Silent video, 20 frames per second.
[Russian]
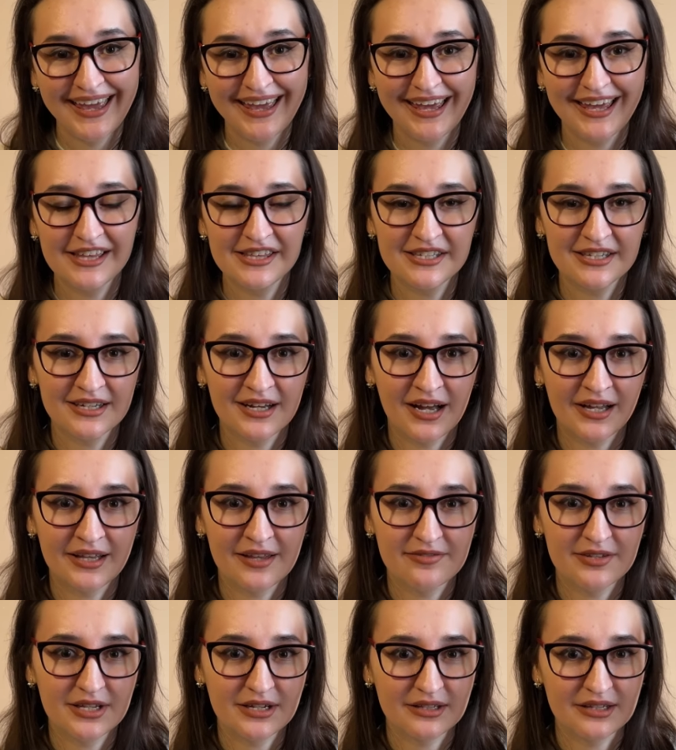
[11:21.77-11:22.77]
Это,
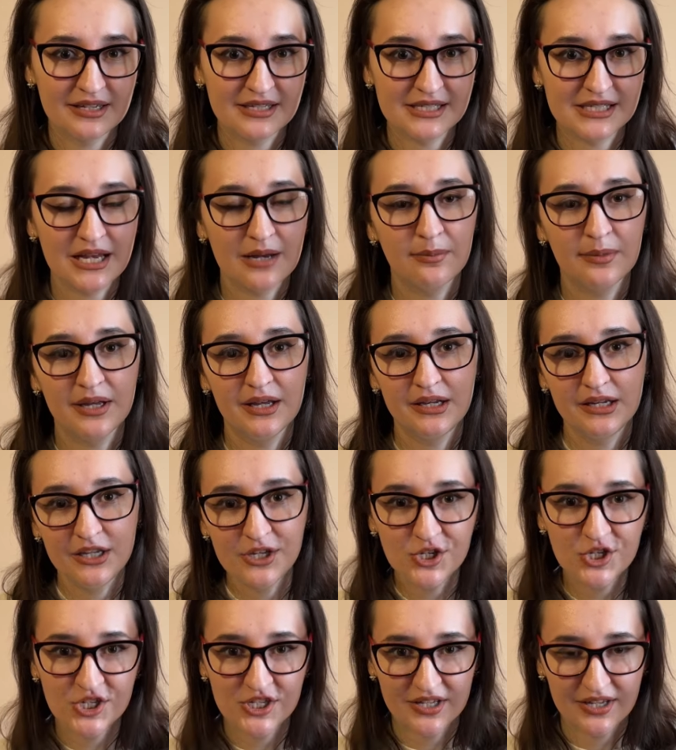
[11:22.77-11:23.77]
наверное, самая
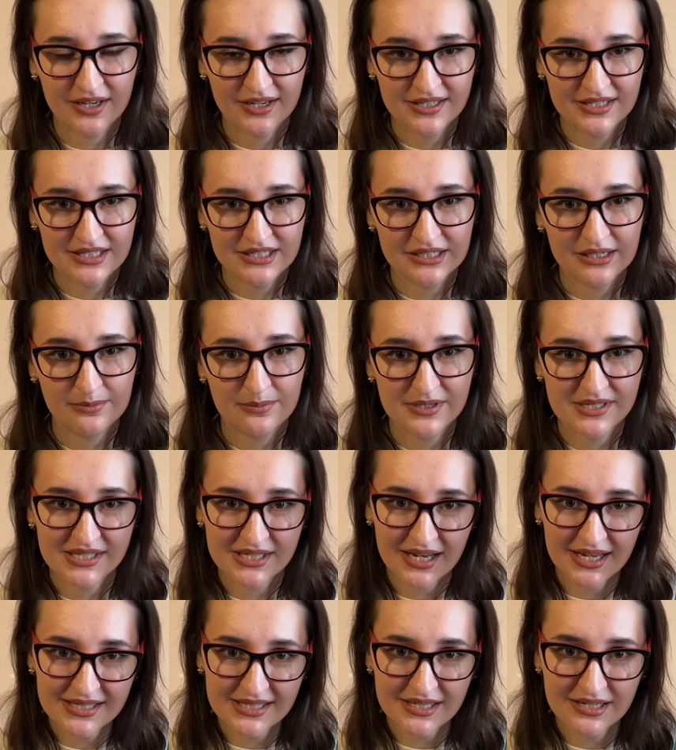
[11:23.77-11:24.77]
личная книга
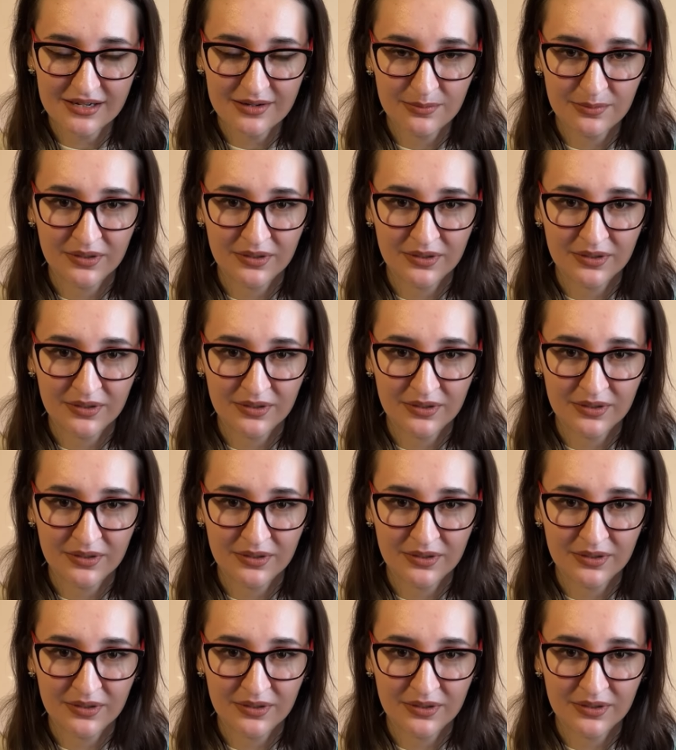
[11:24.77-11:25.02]
писателя,